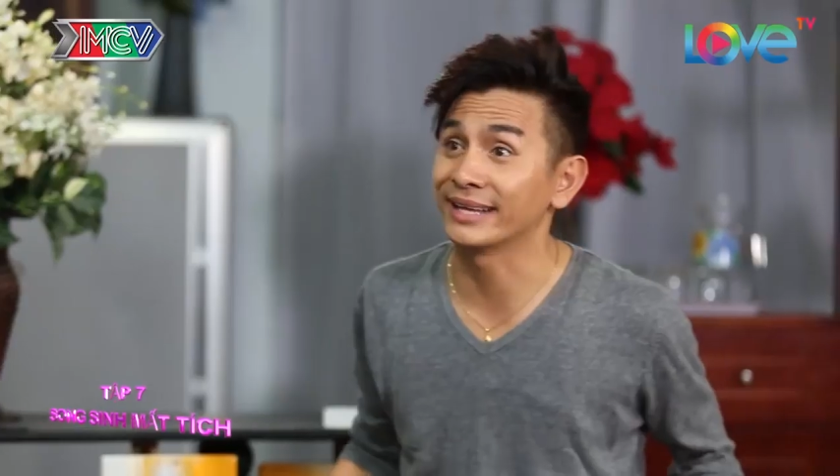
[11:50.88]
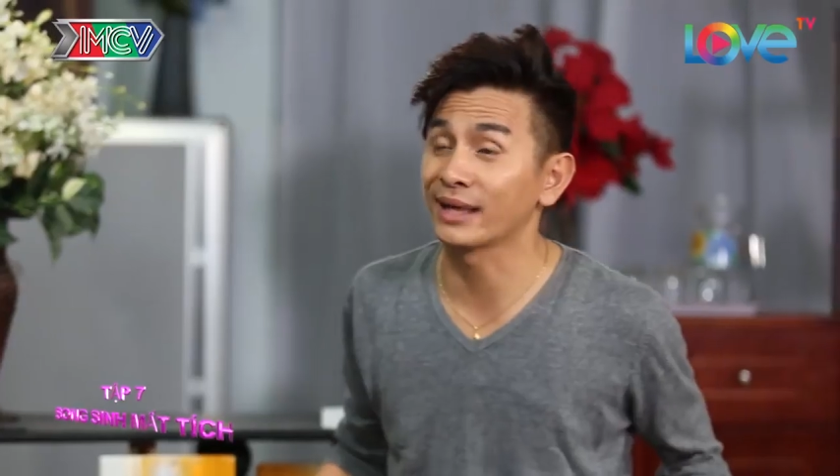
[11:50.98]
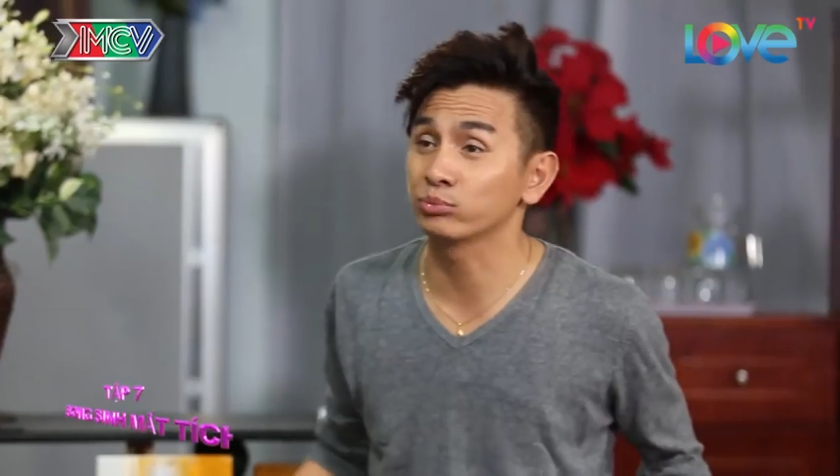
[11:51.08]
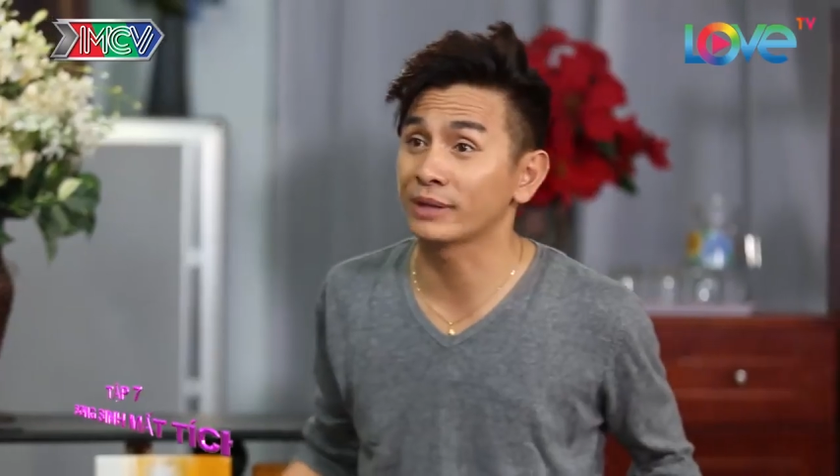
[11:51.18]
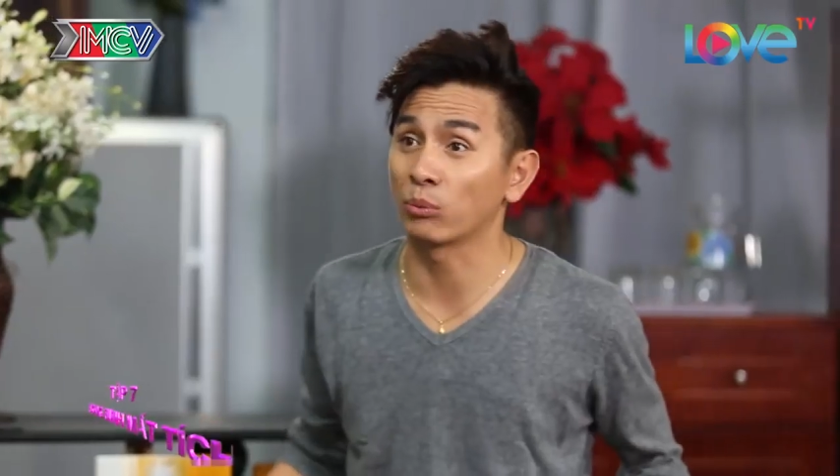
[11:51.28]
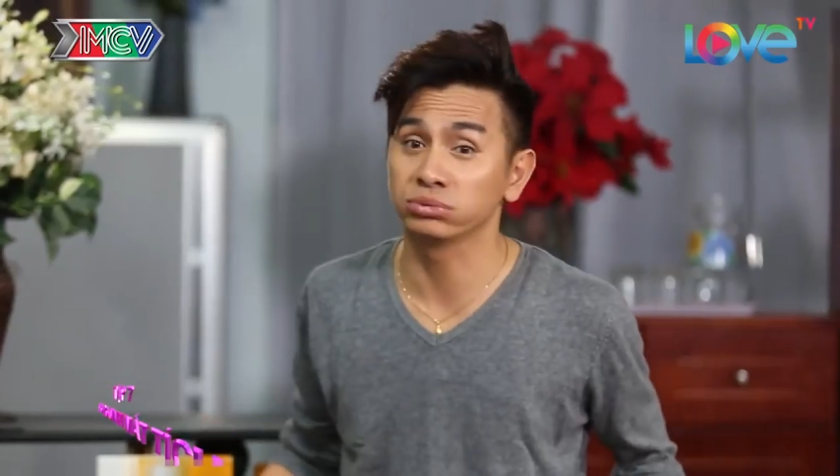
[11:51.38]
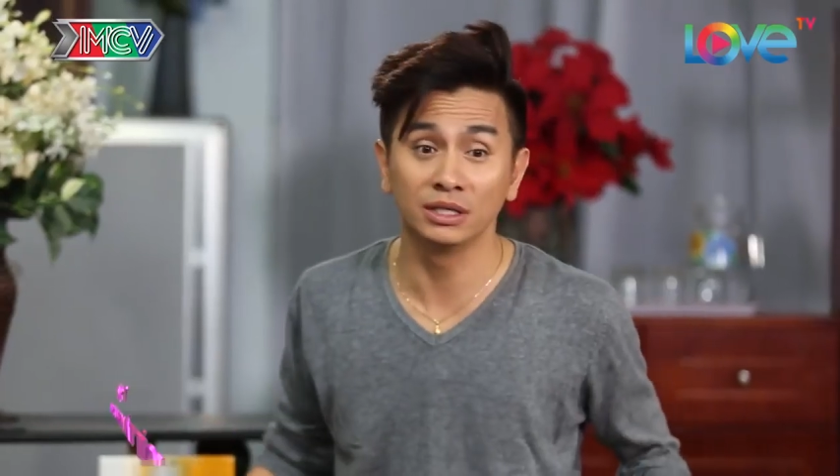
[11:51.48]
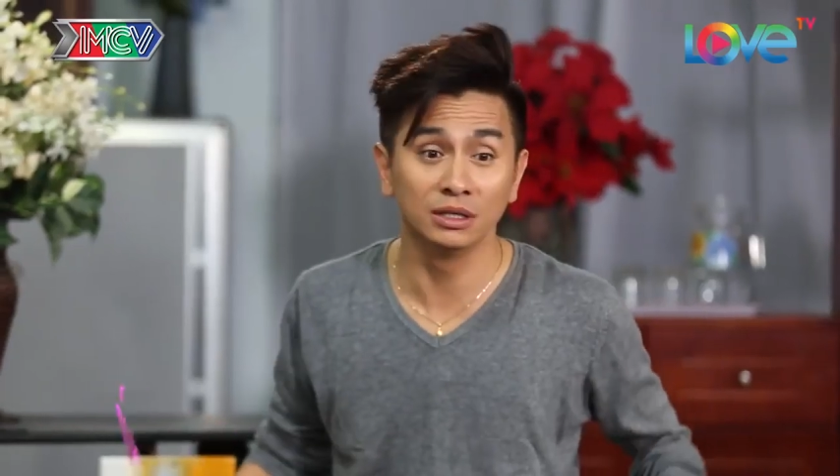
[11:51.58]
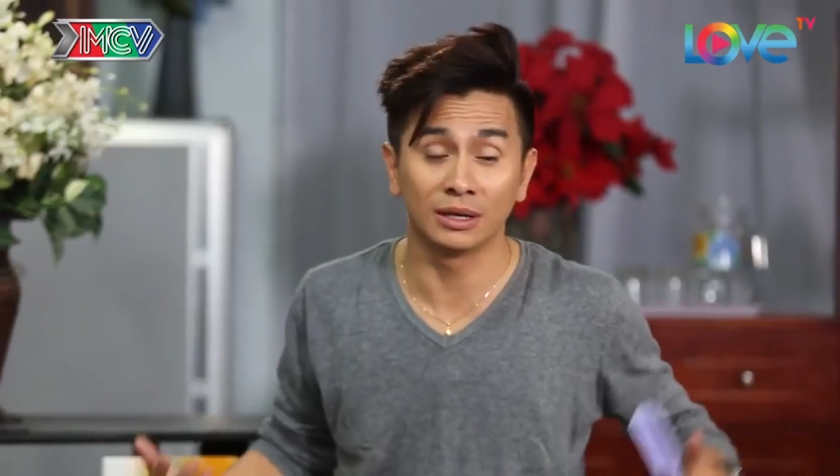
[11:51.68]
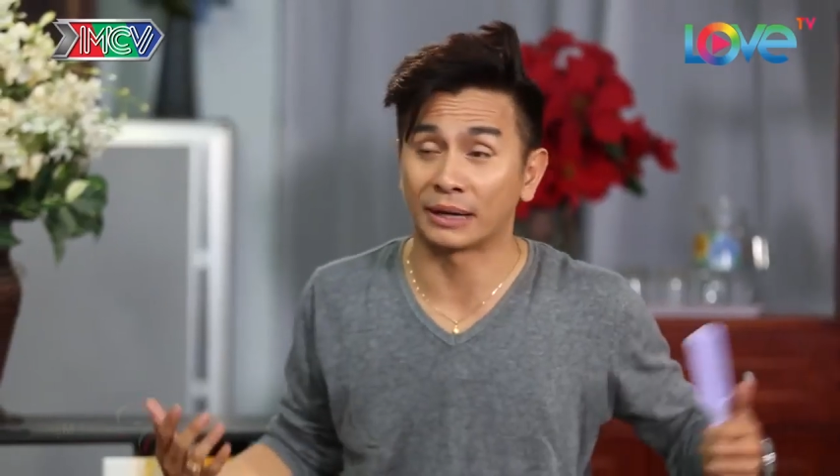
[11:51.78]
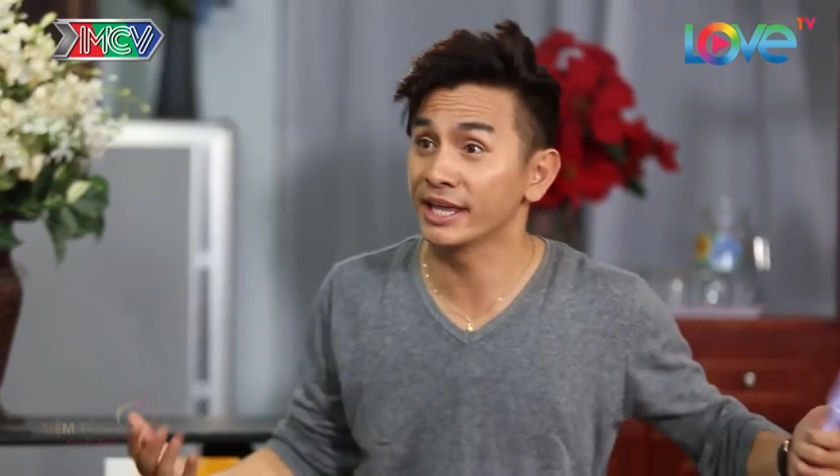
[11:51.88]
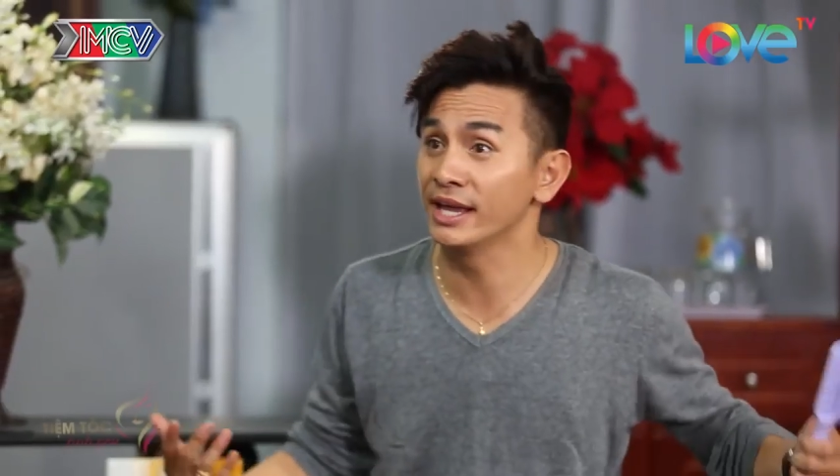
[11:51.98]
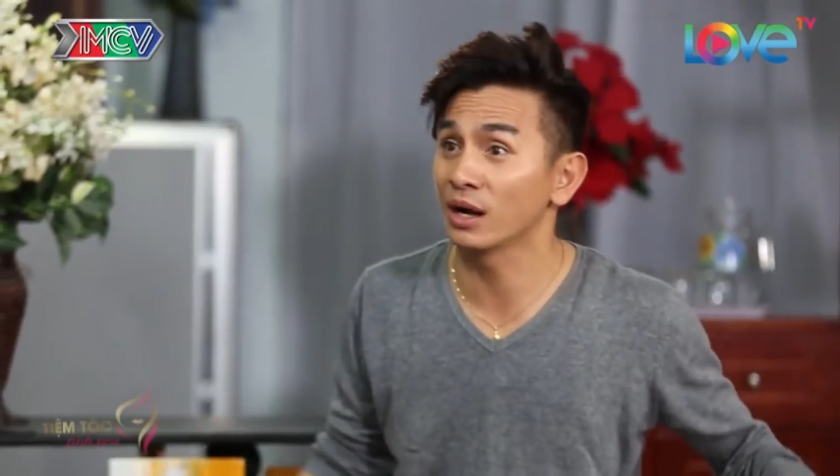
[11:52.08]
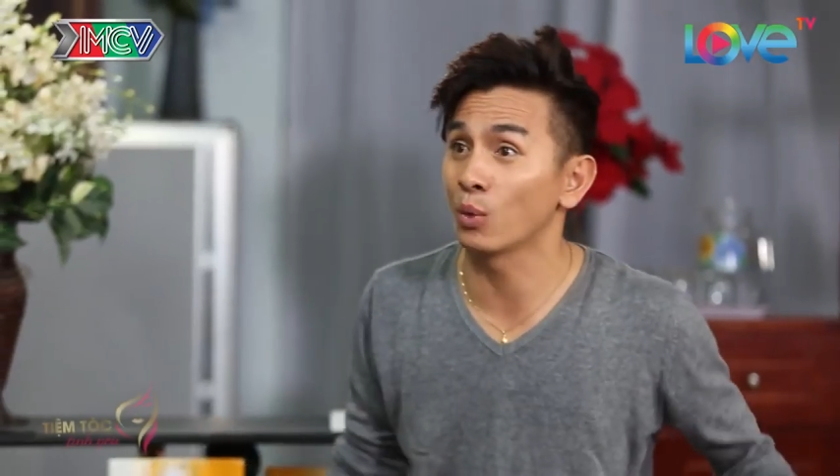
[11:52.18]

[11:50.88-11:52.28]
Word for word: chạy nhông nhông như là điên